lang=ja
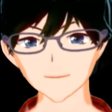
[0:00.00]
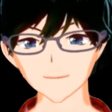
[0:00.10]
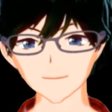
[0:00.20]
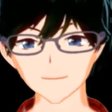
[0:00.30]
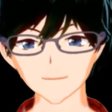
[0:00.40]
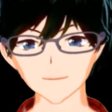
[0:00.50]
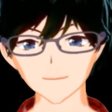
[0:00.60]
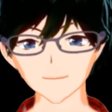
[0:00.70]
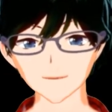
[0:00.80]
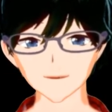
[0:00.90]
まあ、それな
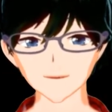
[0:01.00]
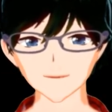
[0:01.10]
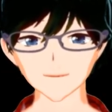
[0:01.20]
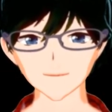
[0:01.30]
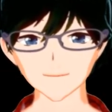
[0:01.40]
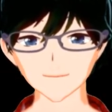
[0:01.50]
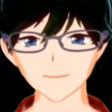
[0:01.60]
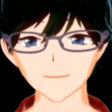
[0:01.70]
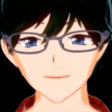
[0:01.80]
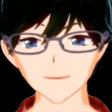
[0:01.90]
りに、うん、戦
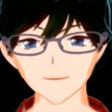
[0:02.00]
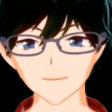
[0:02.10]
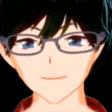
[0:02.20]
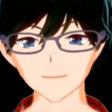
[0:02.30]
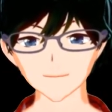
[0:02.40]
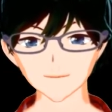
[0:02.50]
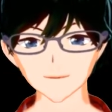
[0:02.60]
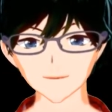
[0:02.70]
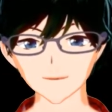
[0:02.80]
えるのではないかな。